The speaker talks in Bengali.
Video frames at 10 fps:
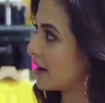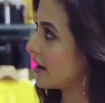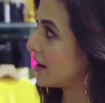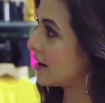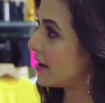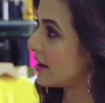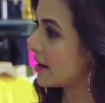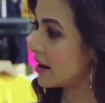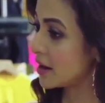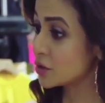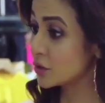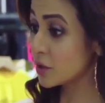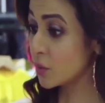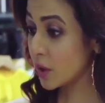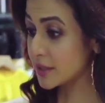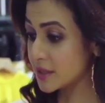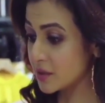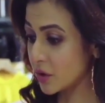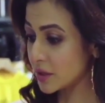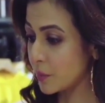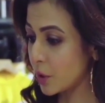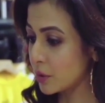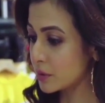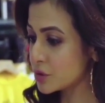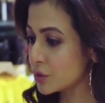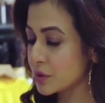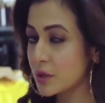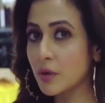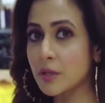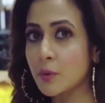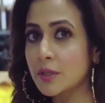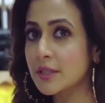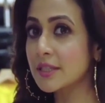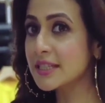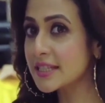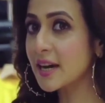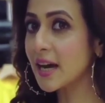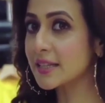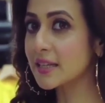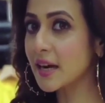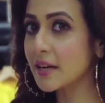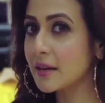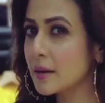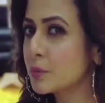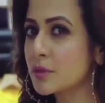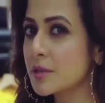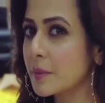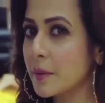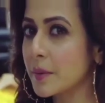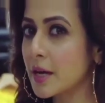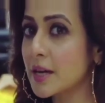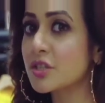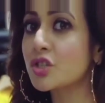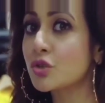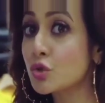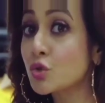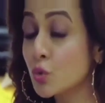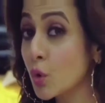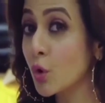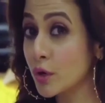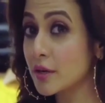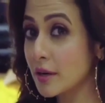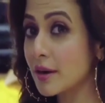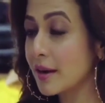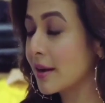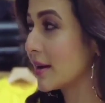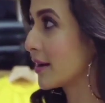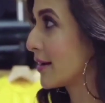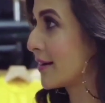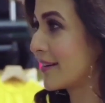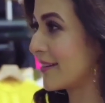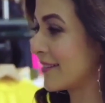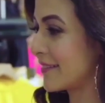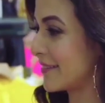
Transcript: করি তবে শুধু তাই নয় নিজের পরিবারকে সময় দিতে গিয়ে ক্যারিয়ারকে পিছনে ফেলে দিয়েছেন এই অভিনেত্রী বিয়ের পর চলচ্চিত্র